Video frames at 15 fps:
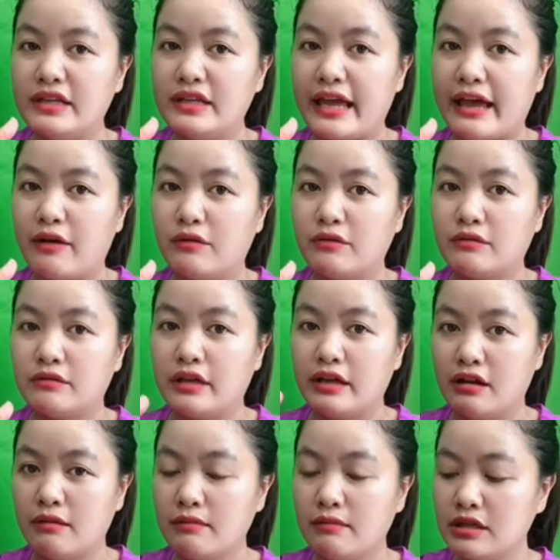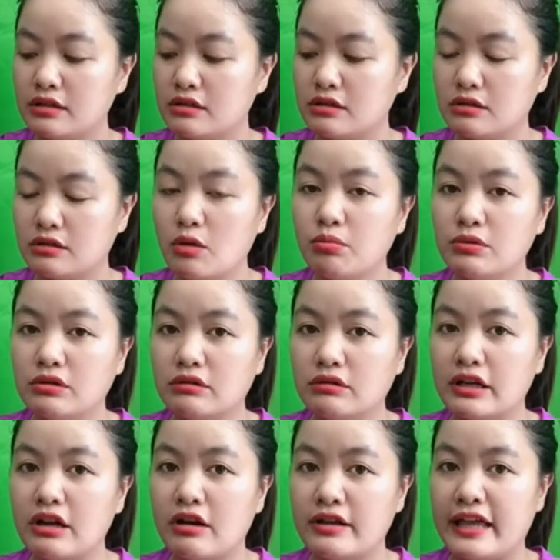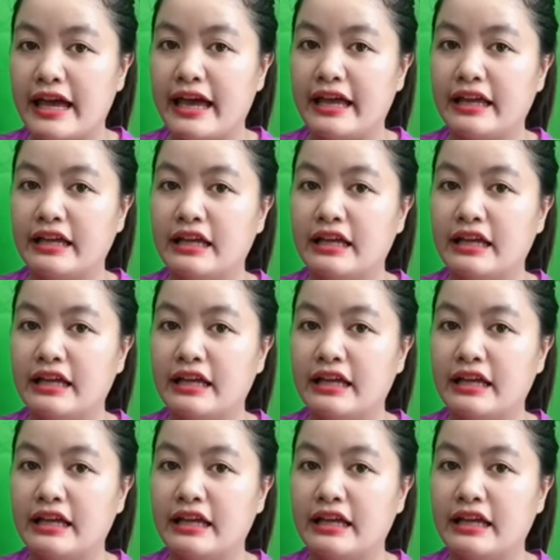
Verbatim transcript: nhau thì nó mới đúc được cái đôi dài.